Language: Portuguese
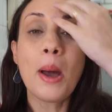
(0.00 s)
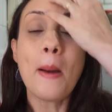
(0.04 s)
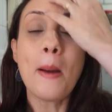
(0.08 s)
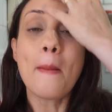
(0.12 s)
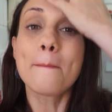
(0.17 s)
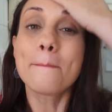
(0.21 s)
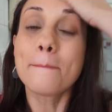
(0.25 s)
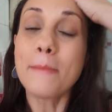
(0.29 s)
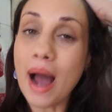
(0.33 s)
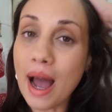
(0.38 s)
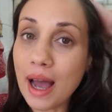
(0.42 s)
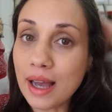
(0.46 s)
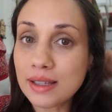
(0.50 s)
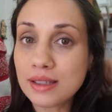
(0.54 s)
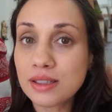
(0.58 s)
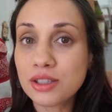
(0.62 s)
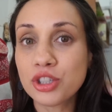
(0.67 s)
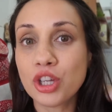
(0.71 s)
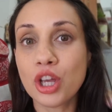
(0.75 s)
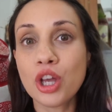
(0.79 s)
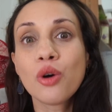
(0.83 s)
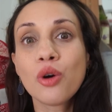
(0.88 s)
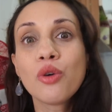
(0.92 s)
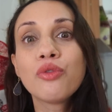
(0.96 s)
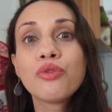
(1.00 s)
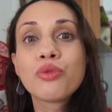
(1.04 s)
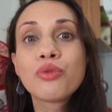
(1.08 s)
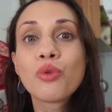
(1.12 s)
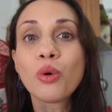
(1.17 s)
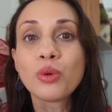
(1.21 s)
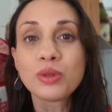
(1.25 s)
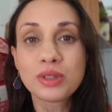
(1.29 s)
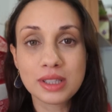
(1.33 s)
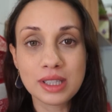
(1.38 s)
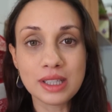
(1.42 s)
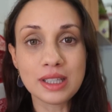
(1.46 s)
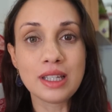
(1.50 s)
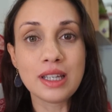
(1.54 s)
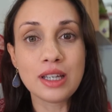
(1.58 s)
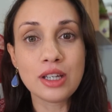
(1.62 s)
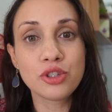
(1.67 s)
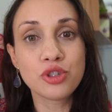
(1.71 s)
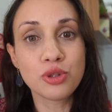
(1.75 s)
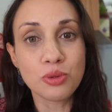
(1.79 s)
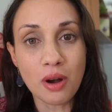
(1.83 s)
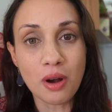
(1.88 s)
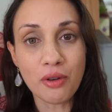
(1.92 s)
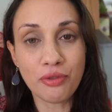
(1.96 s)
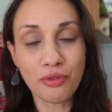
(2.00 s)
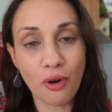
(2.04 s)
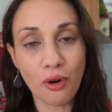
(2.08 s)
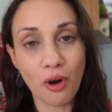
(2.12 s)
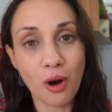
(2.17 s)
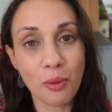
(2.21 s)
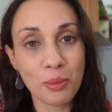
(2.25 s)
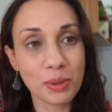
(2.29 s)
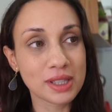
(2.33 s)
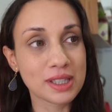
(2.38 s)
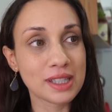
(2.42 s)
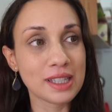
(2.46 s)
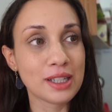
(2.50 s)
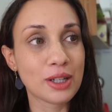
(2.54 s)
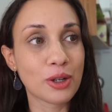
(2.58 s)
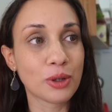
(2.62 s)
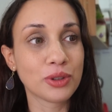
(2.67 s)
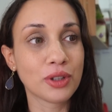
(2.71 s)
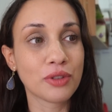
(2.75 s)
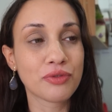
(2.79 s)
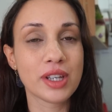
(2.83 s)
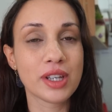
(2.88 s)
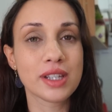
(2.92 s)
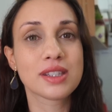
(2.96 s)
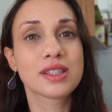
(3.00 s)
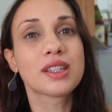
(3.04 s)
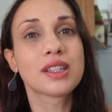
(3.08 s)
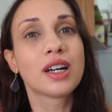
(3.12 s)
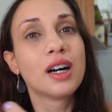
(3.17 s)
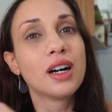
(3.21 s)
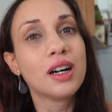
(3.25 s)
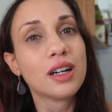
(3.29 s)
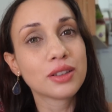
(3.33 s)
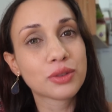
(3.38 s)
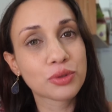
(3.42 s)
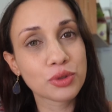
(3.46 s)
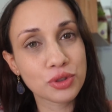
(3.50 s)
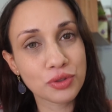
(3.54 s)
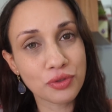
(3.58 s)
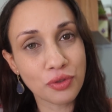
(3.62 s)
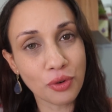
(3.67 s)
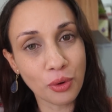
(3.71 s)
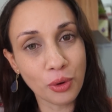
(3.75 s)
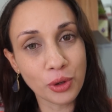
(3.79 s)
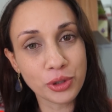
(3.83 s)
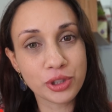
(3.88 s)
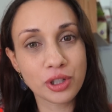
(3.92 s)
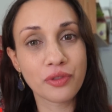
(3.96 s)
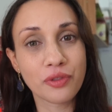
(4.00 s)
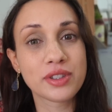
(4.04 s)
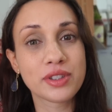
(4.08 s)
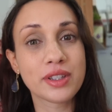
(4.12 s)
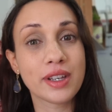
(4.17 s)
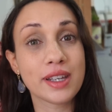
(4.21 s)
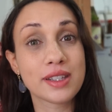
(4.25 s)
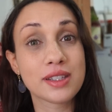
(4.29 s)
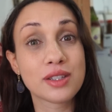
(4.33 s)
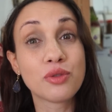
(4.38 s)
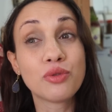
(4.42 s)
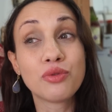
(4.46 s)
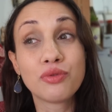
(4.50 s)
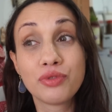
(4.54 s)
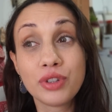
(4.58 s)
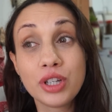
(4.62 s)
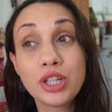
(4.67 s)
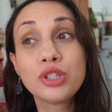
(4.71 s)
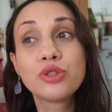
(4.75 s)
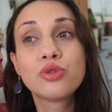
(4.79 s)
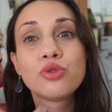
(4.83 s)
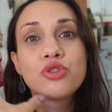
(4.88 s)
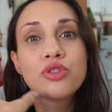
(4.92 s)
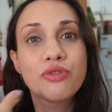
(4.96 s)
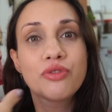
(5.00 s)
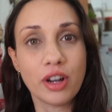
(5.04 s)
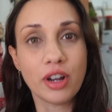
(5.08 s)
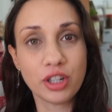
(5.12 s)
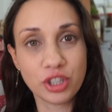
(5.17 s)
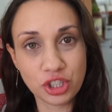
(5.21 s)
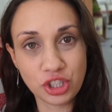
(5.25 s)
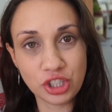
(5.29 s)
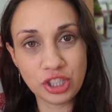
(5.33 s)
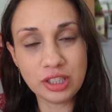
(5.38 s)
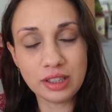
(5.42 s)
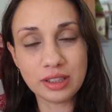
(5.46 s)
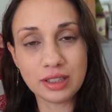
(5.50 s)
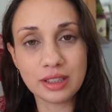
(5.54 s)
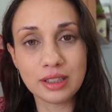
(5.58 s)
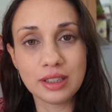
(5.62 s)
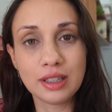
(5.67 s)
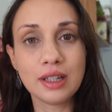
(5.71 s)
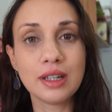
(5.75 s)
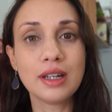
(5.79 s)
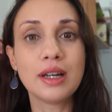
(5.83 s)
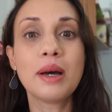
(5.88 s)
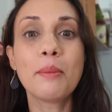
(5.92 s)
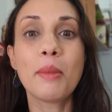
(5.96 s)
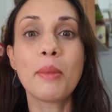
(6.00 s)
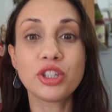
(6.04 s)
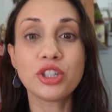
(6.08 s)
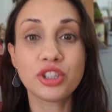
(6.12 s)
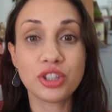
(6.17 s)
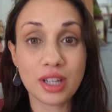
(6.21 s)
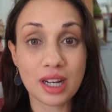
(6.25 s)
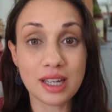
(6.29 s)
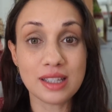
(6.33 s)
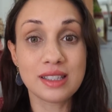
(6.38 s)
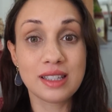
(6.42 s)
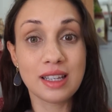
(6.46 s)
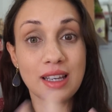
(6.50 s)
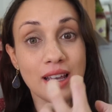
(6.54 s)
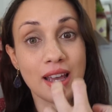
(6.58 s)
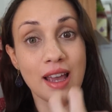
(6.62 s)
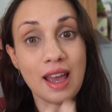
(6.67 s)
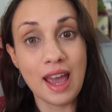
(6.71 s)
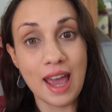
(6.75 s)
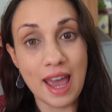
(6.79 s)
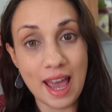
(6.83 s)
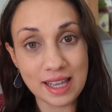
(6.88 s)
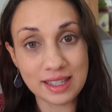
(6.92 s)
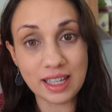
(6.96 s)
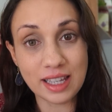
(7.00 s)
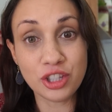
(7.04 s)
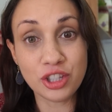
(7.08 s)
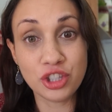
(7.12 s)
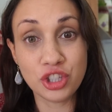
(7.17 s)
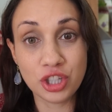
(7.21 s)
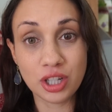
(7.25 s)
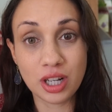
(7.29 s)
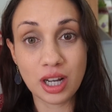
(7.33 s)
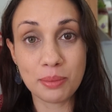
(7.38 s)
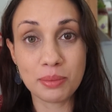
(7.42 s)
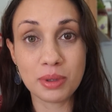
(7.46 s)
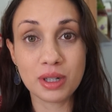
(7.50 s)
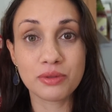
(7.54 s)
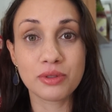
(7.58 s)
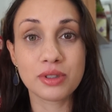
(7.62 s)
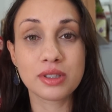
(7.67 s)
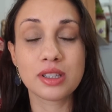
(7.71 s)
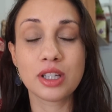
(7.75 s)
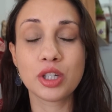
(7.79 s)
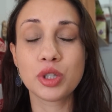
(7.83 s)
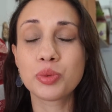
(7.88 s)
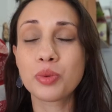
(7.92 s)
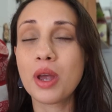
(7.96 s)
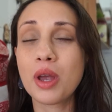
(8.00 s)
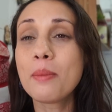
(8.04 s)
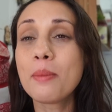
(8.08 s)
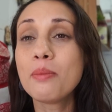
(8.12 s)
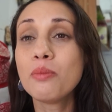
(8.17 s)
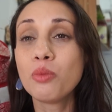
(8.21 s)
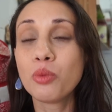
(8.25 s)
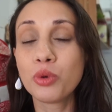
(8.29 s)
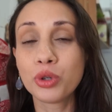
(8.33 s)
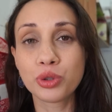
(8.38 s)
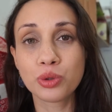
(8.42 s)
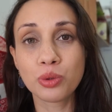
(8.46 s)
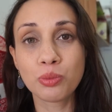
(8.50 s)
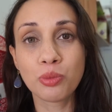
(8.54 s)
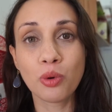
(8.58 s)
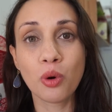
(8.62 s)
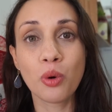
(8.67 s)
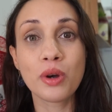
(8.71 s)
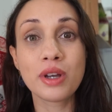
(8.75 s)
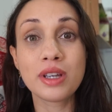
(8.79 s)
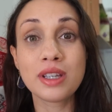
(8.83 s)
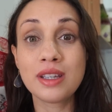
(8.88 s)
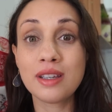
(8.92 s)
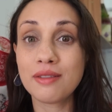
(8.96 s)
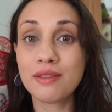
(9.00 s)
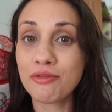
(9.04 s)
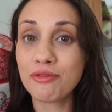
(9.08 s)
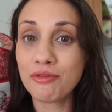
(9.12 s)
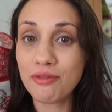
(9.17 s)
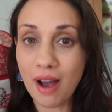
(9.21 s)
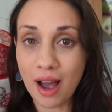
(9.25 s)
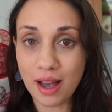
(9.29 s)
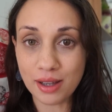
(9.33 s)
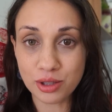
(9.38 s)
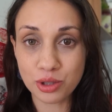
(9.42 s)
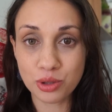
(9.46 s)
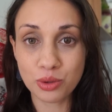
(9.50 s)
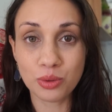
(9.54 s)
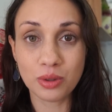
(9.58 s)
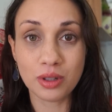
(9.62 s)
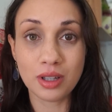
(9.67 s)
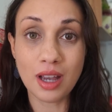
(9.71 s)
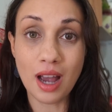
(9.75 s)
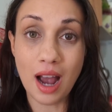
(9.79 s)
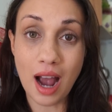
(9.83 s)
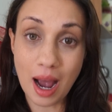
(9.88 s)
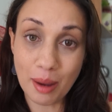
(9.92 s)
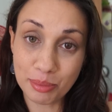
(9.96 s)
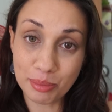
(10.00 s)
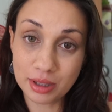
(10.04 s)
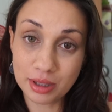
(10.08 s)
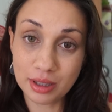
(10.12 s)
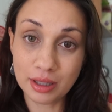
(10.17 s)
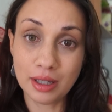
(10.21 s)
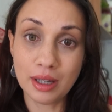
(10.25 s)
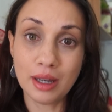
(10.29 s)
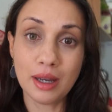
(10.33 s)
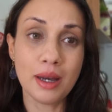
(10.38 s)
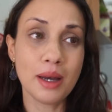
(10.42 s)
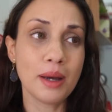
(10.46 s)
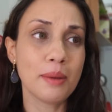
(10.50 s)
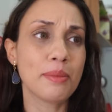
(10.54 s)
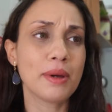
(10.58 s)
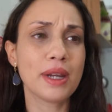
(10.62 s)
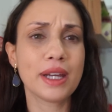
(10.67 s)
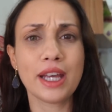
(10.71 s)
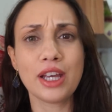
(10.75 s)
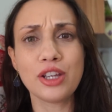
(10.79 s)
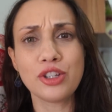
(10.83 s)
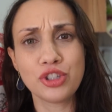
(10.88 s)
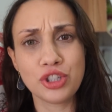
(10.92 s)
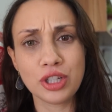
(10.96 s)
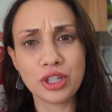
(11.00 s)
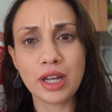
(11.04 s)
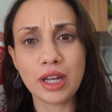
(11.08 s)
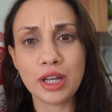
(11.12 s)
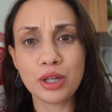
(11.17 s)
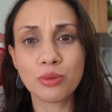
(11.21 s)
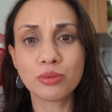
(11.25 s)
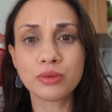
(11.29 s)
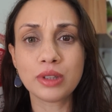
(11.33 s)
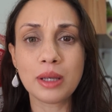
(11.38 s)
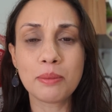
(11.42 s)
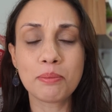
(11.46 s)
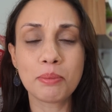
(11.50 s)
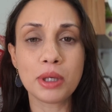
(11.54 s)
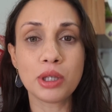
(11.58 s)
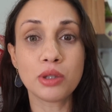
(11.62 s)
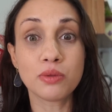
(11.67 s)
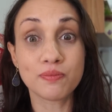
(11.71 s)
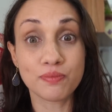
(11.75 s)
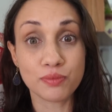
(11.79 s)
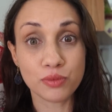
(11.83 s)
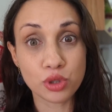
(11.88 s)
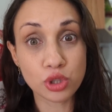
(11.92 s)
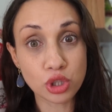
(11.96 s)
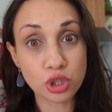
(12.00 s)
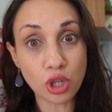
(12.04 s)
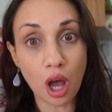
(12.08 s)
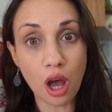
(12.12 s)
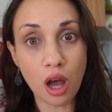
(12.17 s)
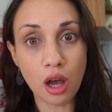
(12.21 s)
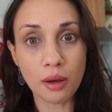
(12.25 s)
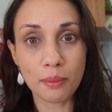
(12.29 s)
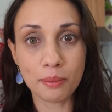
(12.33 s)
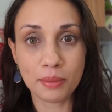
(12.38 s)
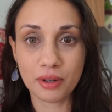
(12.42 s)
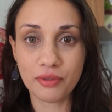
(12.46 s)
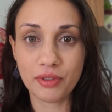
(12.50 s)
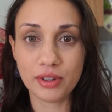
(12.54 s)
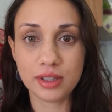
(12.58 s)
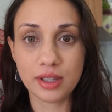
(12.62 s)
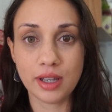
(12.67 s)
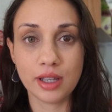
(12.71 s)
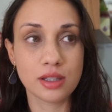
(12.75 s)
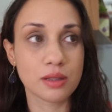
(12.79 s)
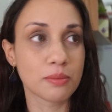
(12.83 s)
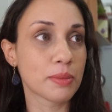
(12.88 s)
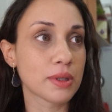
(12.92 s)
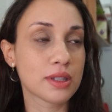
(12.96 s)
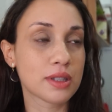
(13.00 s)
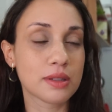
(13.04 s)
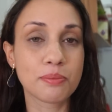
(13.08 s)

Mas eu consegui de uma forma assim que eu não fizesse tanto esforço, que eu fizesse um vídeo de faxina, mas trazer essa dica para vocês, porque é muito boa e fácil e rápida para quem tira aí um tempinho só para fazer isso.